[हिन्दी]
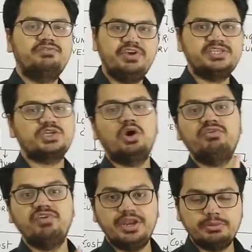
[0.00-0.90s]
फिक्स्ड
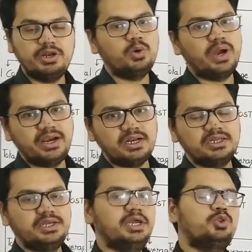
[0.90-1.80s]
और वेरिएबल को ऐड
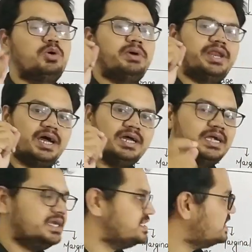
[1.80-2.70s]
कर देंगे तो हमारा
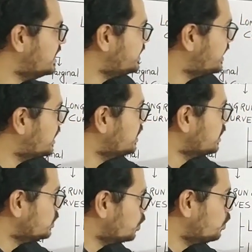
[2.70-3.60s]
टीसी आ जाएगा
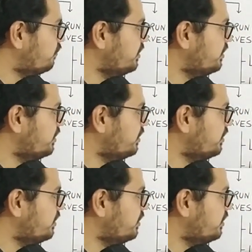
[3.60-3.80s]
दोनों